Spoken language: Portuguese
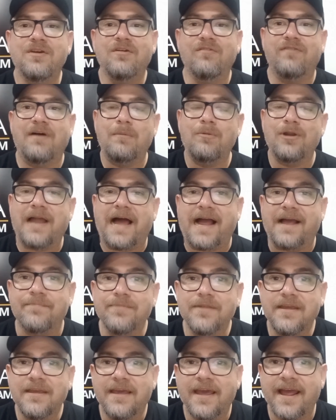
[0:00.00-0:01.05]
Vamos lá,
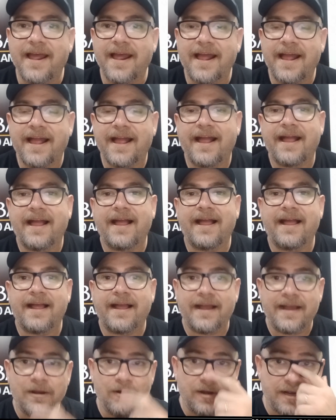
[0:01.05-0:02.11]

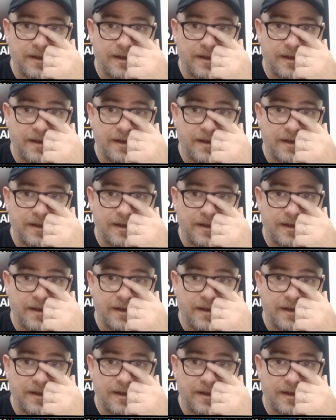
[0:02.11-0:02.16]
é...